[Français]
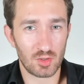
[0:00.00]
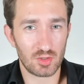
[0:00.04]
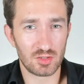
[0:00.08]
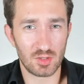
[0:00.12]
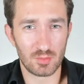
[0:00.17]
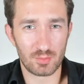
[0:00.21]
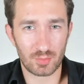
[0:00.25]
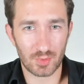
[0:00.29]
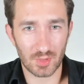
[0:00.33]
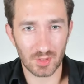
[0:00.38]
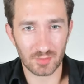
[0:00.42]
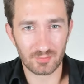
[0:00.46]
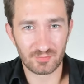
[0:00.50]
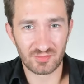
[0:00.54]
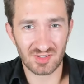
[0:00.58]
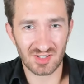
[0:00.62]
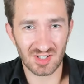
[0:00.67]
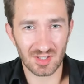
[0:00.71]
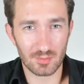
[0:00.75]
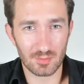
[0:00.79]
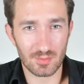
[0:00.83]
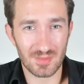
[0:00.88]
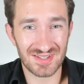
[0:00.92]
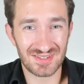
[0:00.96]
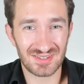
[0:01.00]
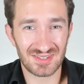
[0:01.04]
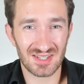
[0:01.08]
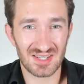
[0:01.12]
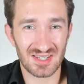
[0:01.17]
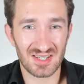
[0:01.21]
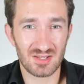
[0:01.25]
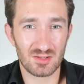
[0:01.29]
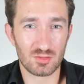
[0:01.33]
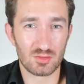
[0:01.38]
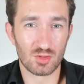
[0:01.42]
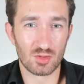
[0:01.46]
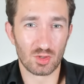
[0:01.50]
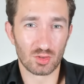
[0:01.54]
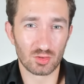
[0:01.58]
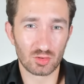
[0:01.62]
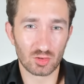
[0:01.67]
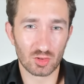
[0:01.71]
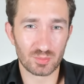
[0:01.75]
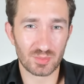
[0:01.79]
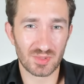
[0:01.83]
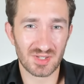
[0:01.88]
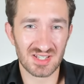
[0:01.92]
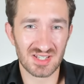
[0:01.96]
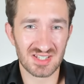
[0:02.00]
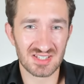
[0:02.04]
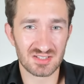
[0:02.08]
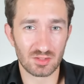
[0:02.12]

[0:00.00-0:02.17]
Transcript: une propre firme était une entreprise